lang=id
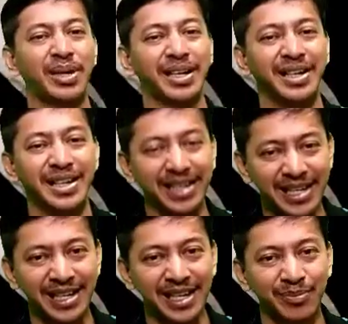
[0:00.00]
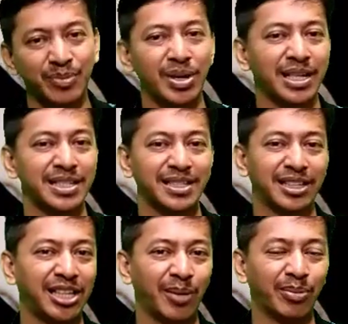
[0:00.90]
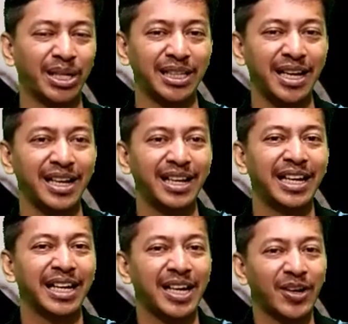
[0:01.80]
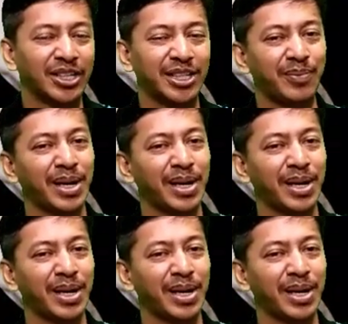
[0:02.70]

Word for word: mengerikan bagi setiap kita kalau kita